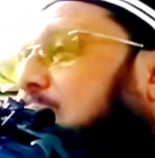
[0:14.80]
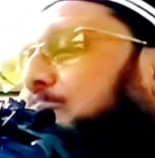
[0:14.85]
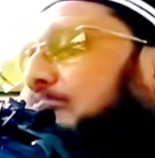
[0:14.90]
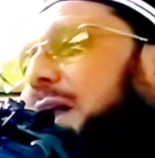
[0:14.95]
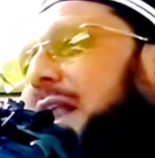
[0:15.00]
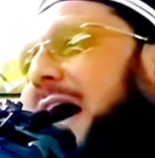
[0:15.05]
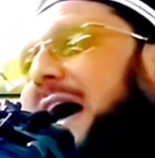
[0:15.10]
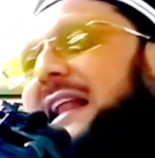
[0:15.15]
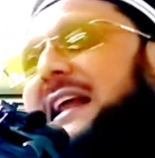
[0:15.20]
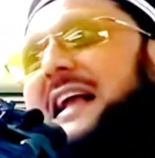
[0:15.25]
কথা
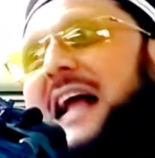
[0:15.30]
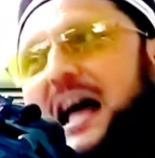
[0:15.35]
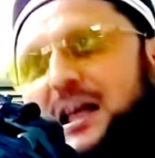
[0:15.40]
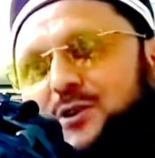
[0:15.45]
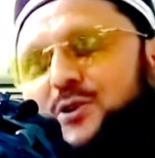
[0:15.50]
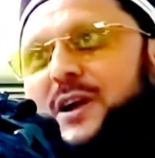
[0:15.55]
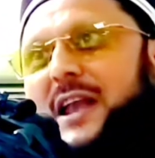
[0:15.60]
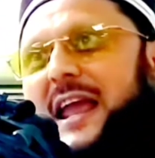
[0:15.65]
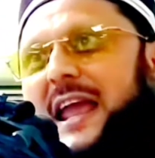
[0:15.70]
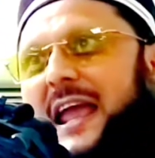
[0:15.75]
বলার
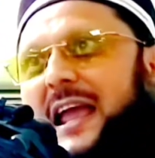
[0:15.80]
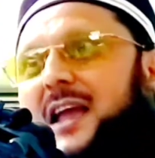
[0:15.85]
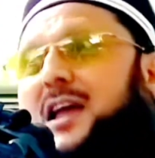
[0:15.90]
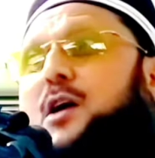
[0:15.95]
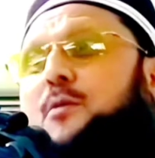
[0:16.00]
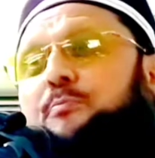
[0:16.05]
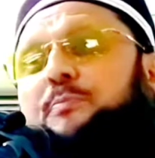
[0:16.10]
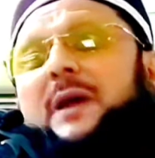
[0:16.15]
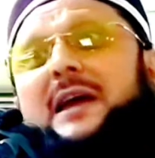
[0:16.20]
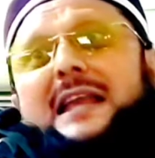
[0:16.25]
কারণে
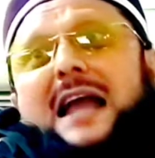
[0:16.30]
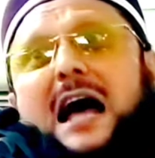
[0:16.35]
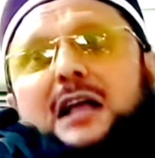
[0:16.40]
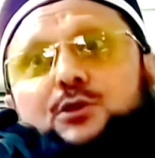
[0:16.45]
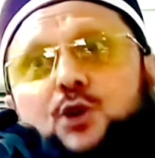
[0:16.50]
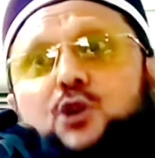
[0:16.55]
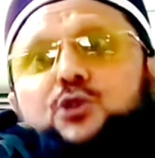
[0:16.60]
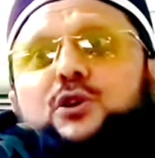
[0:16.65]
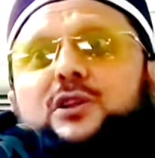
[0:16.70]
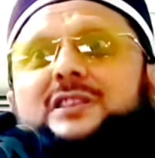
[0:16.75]
বিনা
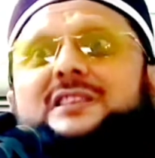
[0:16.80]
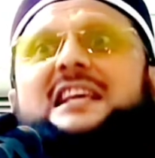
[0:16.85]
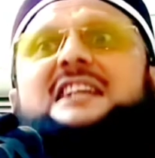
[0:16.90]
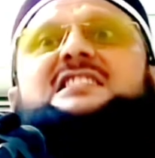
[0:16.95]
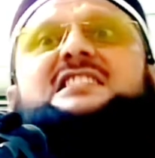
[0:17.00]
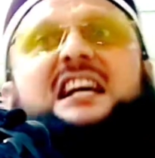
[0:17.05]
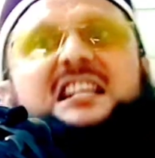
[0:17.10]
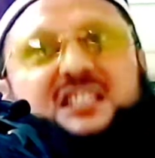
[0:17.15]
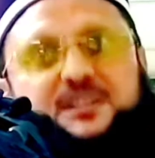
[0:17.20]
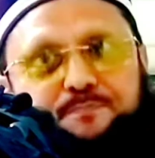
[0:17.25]
তদন্তে
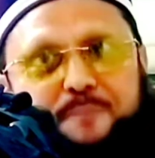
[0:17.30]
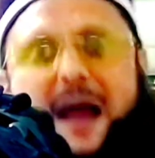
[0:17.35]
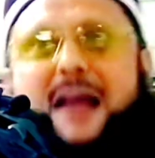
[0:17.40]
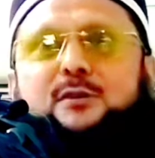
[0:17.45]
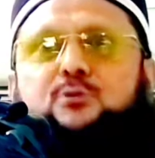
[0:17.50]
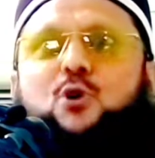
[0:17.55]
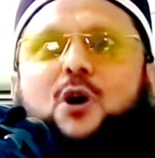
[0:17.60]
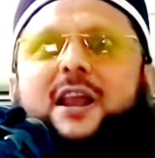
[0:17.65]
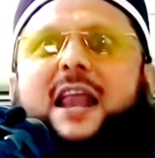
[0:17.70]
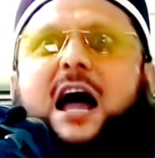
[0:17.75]

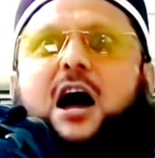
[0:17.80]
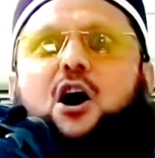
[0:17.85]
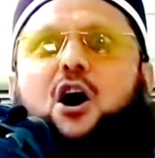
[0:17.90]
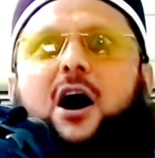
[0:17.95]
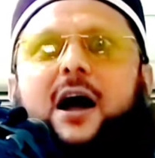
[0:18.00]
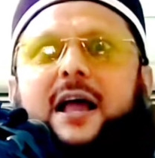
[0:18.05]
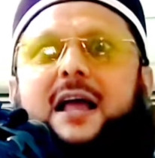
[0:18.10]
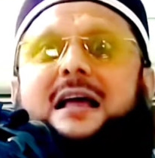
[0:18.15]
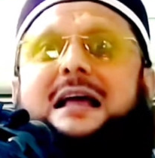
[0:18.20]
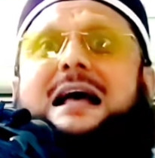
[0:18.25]
সাসপেন্ড করা
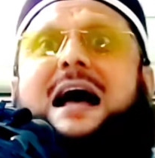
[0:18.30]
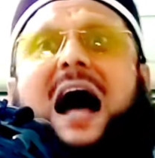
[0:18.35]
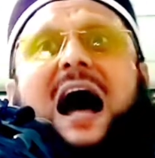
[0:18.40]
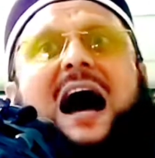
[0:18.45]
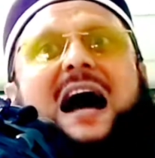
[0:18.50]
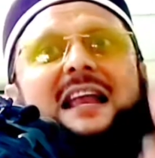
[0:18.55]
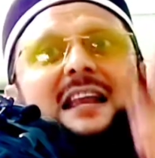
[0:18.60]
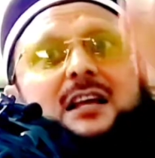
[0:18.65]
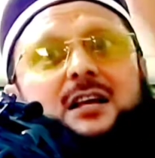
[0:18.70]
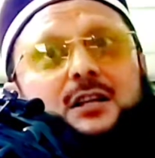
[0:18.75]
হয়
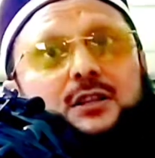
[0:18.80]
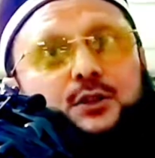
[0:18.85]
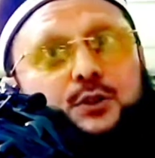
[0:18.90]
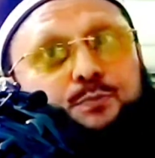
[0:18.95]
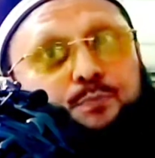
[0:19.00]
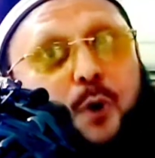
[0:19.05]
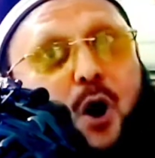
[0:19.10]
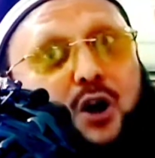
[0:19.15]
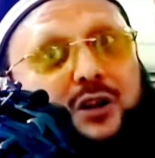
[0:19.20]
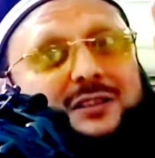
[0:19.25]
আর
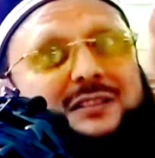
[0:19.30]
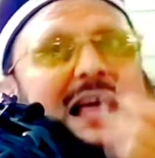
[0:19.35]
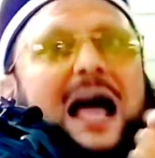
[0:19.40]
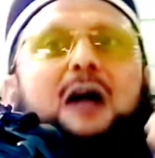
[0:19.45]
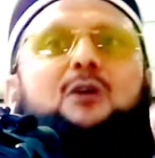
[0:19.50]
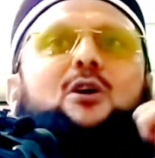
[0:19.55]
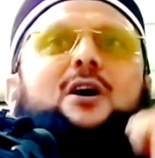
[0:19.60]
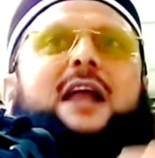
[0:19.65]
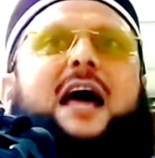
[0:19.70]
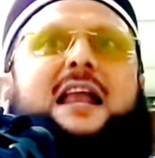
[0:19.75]
পর্দা
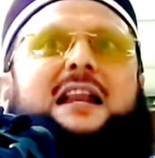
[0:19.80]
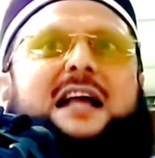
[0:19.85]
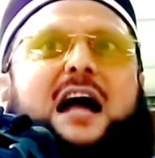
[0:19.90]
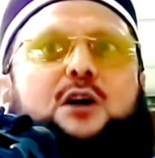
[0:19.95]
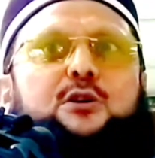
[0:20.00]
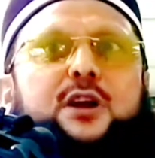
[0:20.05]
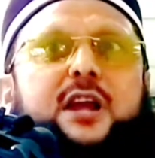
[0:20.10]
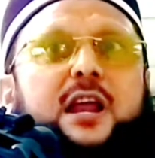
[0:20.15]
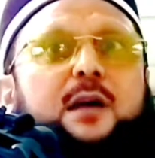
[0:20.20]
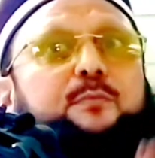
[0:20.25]
করার
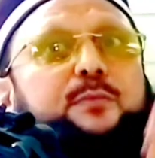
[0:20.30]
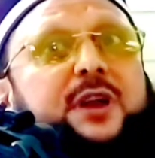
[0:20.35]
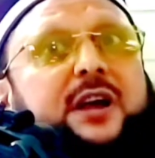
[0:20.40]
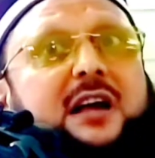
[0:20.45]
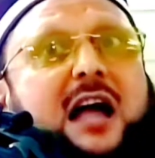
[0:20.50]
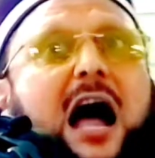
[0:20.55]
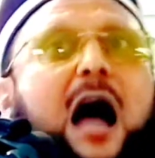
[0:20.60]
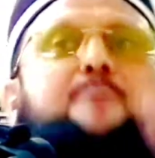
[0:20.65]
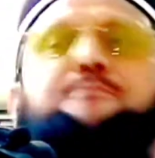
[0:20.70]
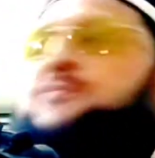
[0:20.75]
কারণে
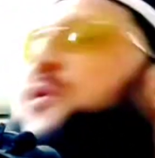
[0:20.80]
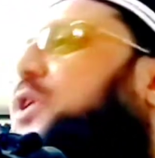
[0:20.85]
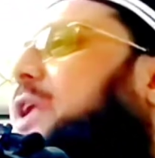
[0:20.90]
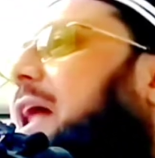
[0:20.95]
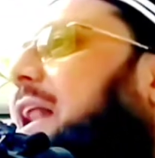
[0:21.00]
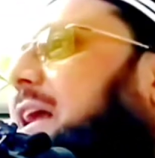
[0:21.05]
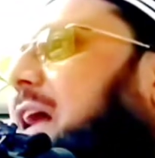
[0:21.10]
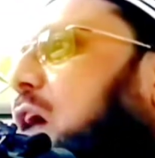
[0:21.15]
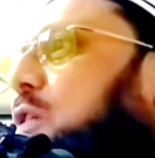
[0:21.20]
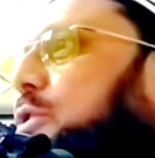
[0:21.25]
নিকাব
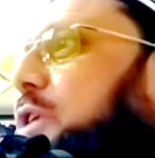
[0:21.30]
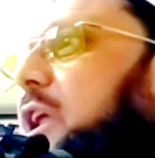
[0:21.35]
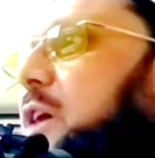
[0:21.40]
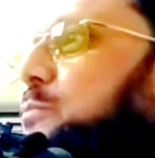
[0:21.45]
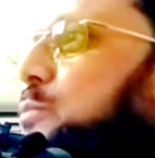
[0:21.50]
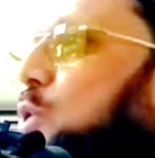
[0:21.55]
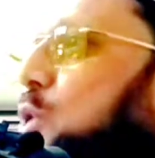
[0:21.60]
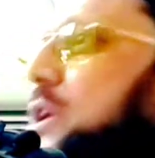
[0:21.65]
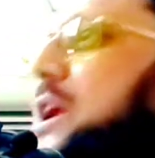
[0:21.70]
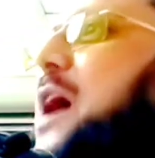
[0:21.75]
পরার কারণে
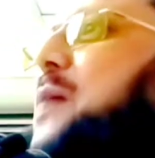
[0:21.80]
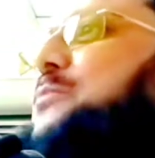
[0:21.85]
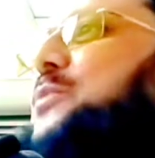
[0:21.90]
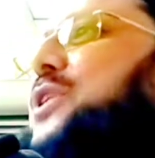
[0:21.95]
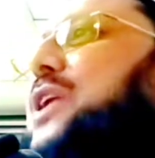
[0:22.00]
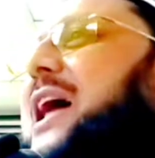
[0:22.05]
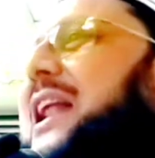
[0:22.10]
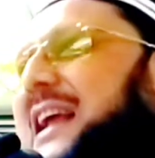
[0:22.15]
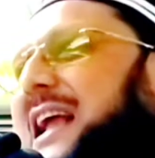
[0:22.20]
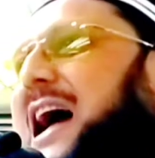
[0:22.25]
বোরখা
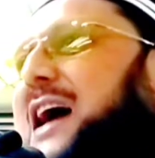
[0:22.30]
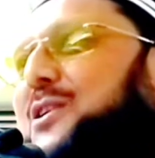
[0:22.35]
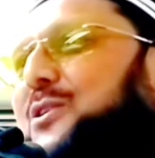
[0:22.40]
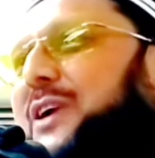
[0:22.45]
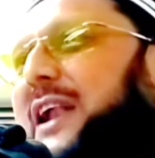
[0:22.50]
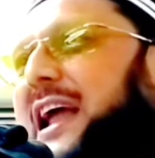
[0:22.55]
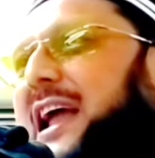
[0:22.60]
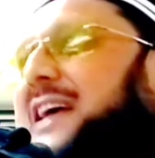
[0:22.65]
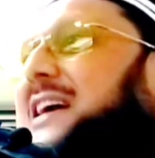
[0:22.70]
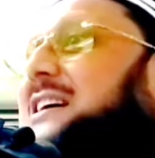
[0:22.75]
পরার
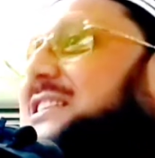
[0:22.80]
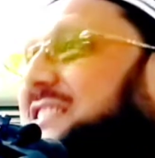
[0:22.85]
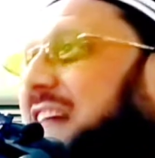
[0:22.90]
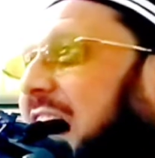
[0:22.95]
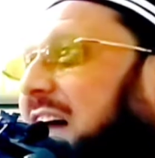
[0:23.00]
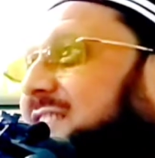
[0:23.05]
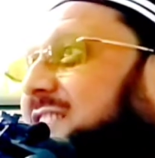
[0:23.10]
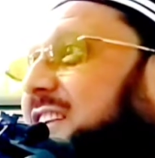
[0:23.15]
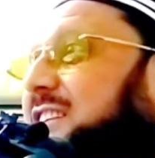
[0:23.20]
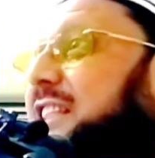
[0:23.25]
কারণে
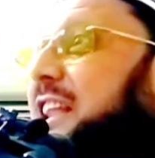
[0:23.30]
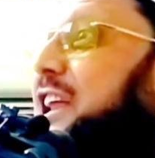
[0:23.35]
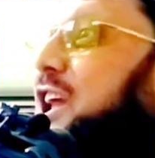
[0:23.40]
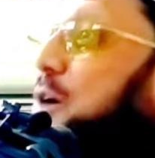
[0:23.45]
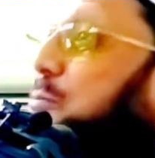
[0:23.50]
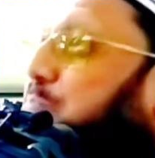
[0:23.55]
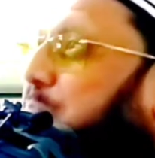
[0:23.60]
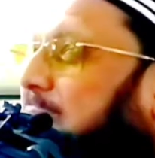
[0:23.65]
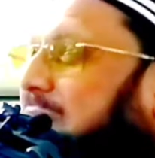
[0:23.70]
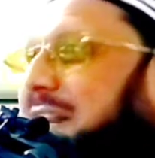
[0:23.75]

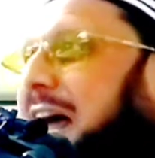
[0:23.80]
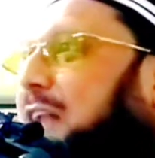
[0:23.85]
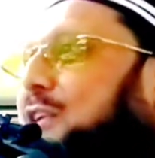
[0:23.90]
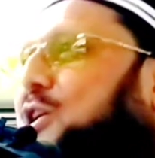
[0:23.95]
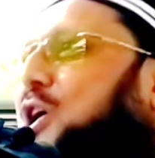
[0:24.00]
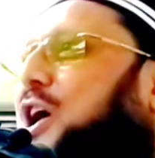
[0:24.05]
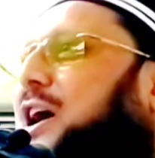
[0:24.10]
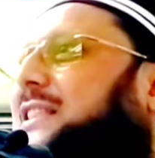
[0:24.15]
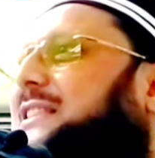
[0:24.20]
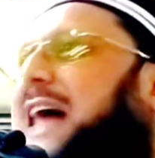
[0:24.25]
ছাত্রীদেরকে
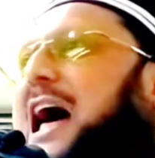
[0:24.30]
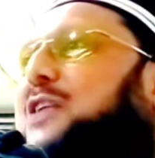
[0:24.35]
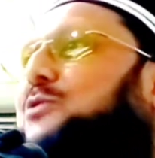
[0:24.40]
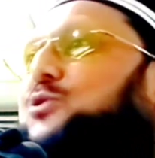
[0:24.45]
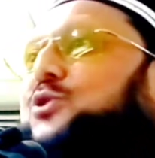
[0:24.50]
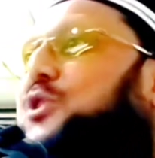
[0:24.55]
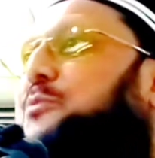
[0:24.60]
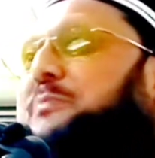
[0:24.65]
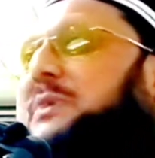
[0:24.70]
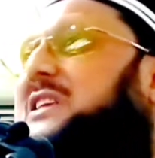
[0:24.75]
পেটানো হয় তার
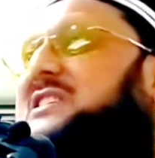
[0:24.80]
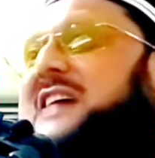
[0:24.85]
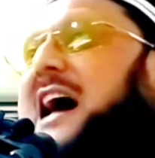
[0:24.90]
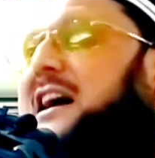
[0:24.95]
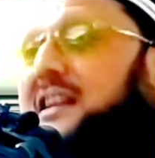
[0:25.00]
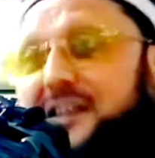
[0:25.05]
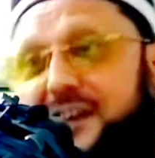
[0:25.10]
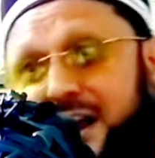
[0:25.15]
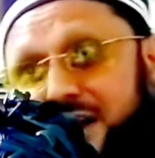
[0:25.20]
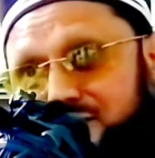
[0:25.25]
কোনো বিচার